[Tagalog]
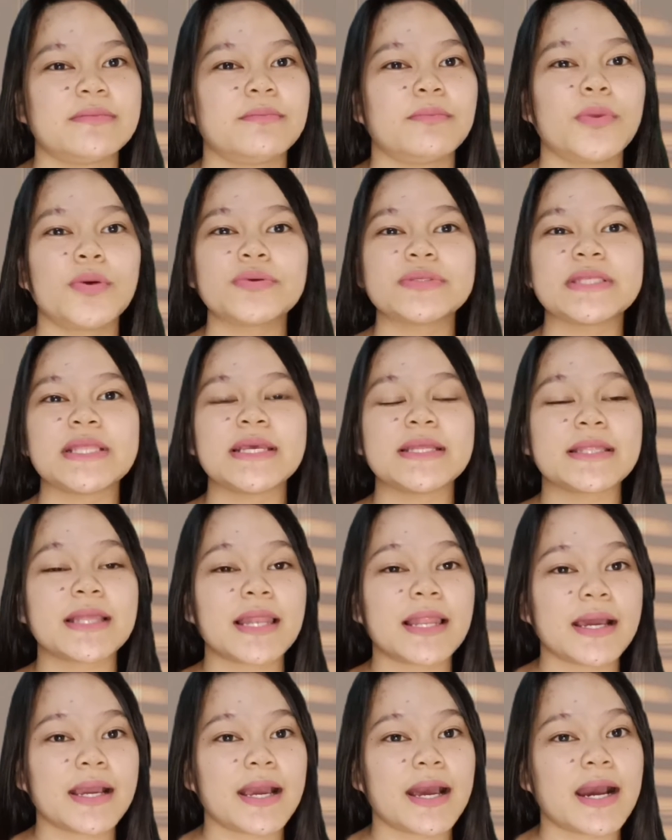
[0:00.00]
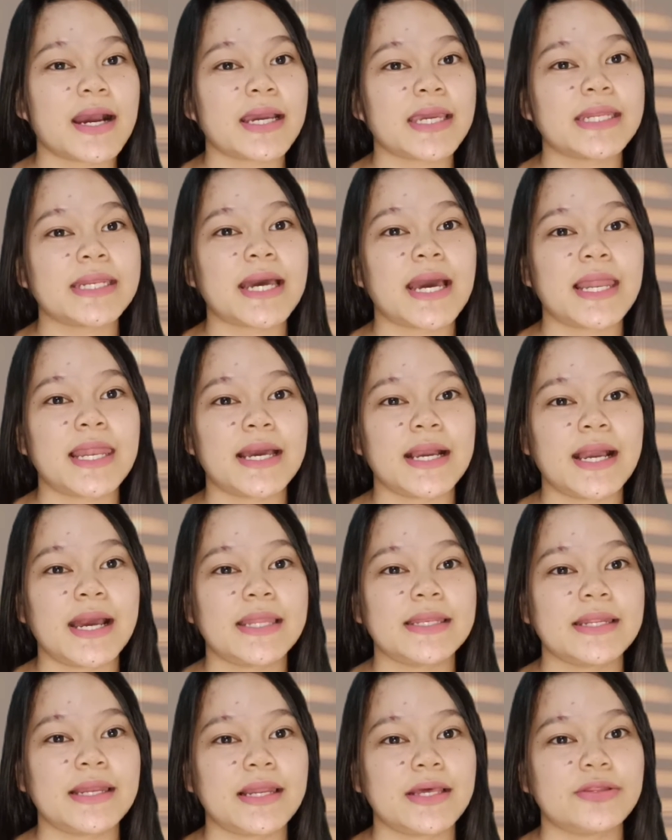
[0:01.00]
mostly talaga ang inaalaga
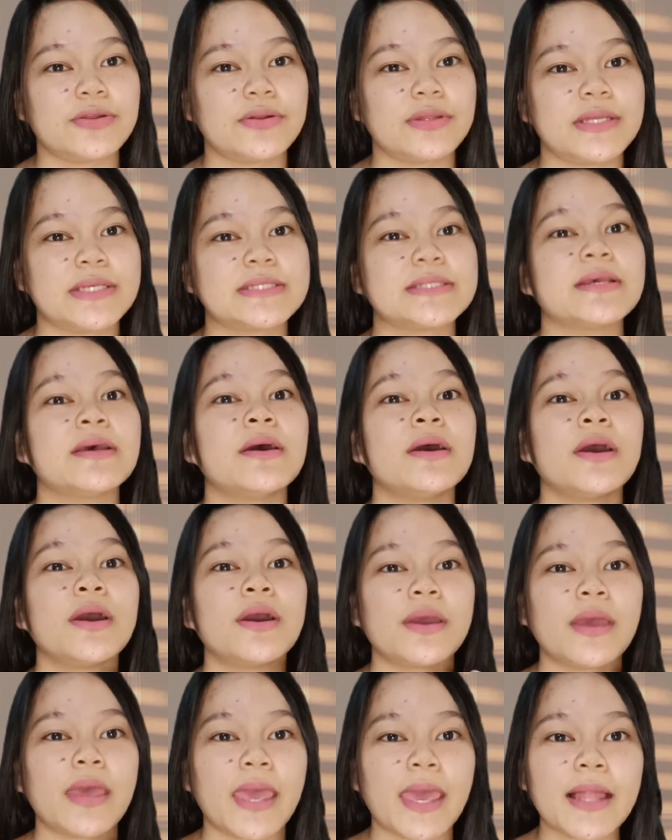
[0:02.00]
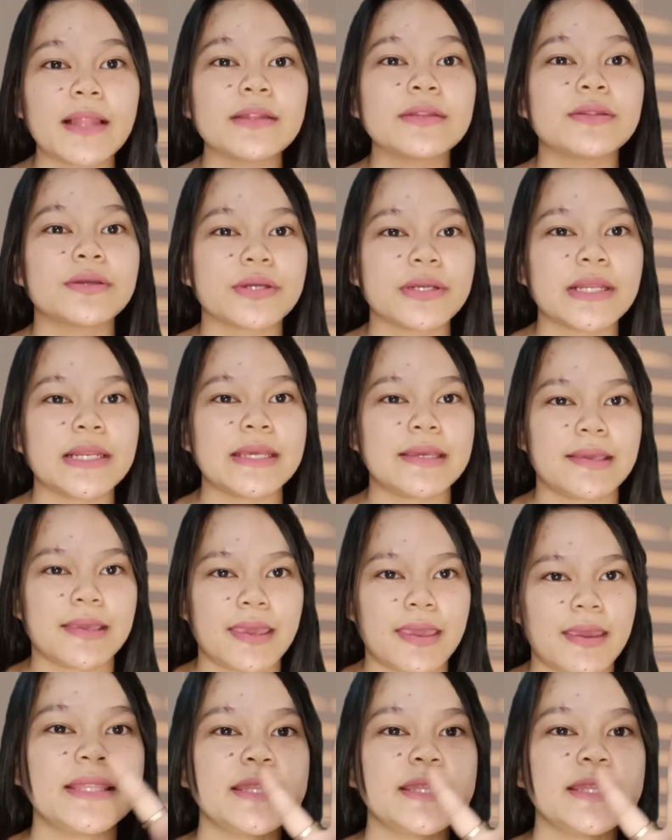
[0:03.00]
nila doon is elderly care.